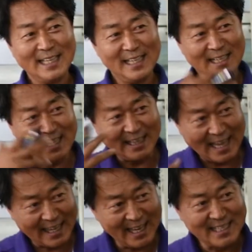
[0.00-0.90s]
일단
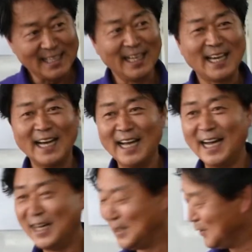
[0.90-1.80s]
내게 네
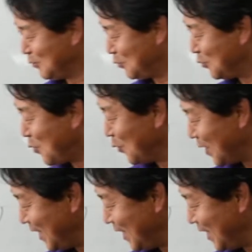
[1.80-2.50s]
있으니까 두 곳